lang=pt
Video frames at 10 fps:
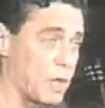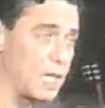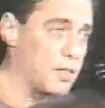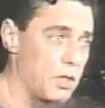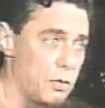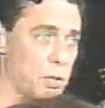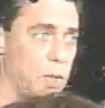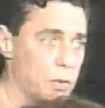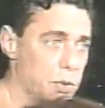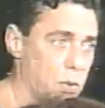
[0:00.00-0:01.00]
nesse
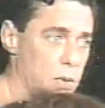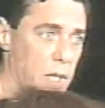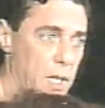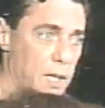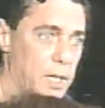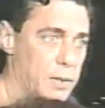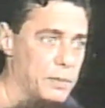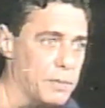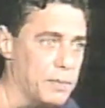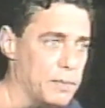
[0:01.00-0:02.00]
sentido, é um show que, que
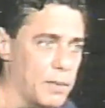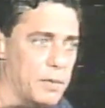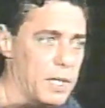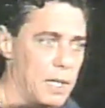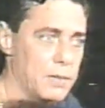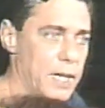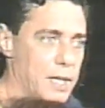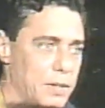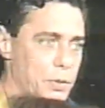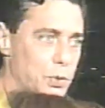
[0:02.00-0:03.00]
vamos dizer, ele não
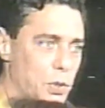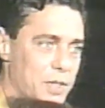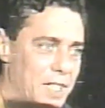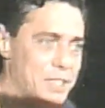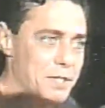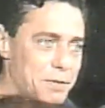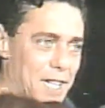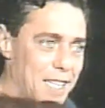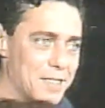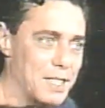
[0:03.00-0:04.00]
é, não é um show que
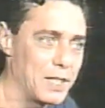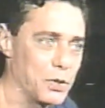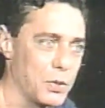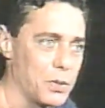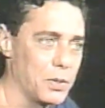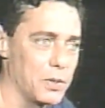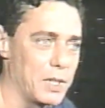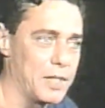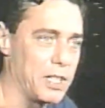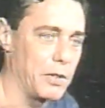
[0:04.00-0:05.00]
satisfaça o, o,
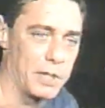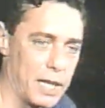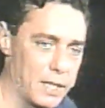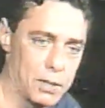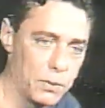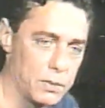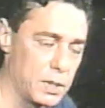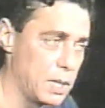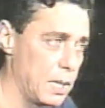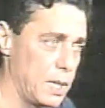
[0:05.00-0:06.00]
desejo de cada um,
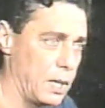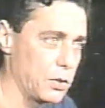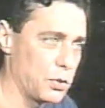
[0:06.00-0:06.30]
é